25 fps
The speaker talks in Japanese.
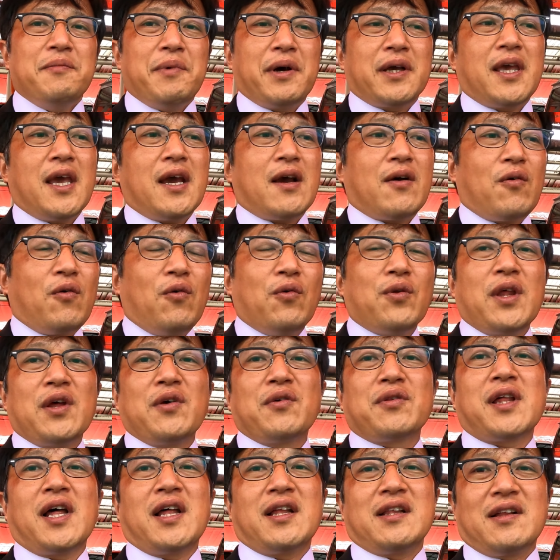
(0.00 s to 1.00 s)
まあ、結構
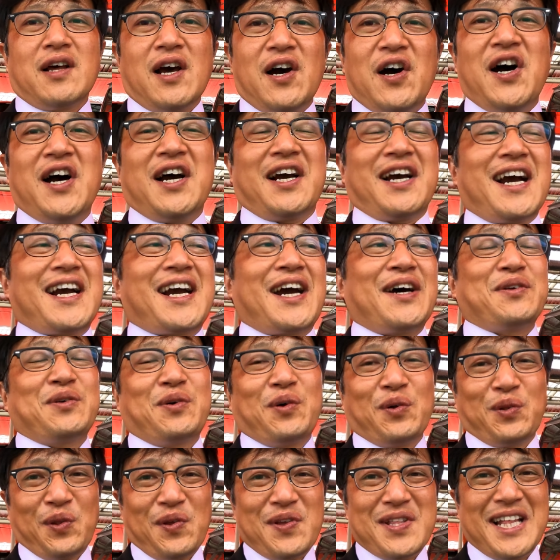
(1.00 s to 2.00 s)
な予算がかか
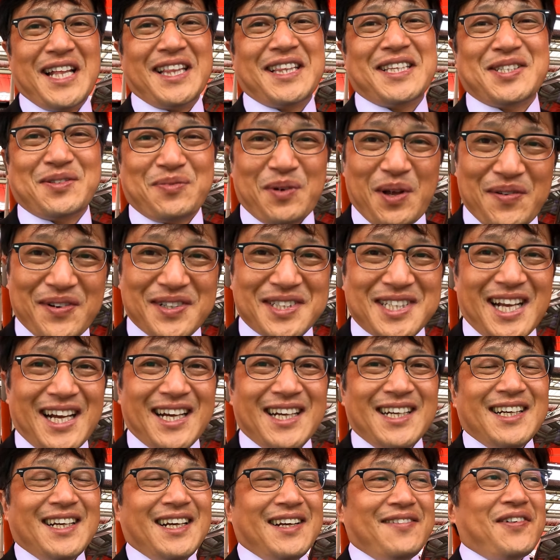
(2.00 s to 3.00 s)
ることになってしまいました。